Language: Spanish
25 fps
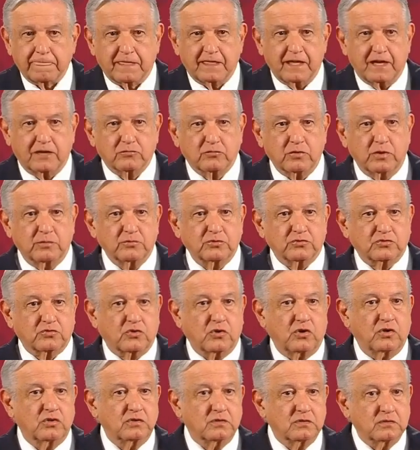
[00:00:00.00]
que actuemos
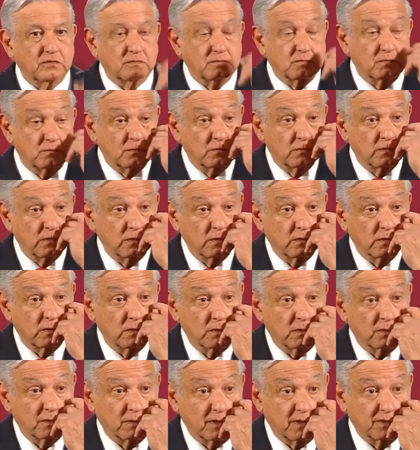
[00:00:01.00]
con
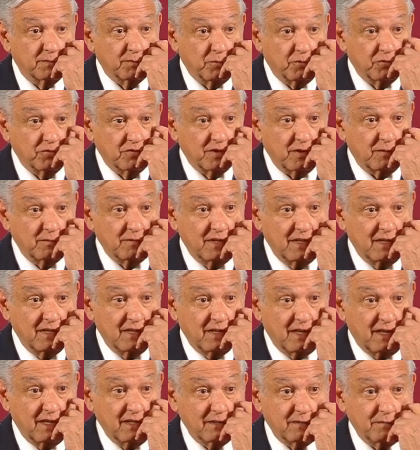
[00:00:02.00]

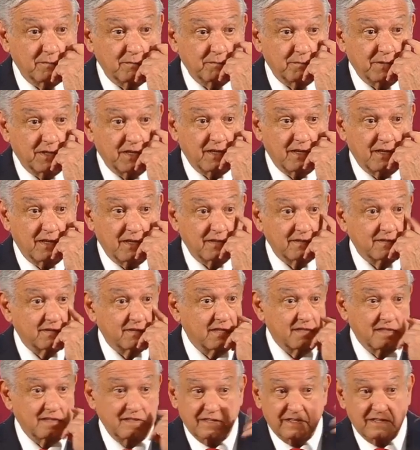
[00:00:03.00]
responsabilidad para
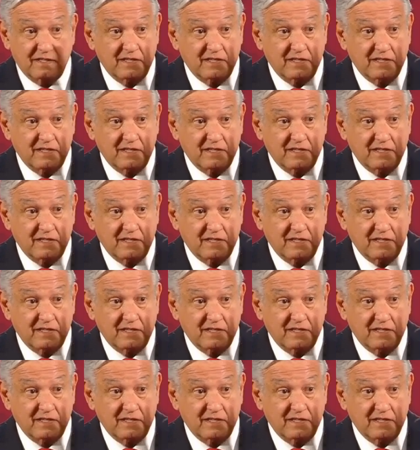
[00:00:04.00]
salir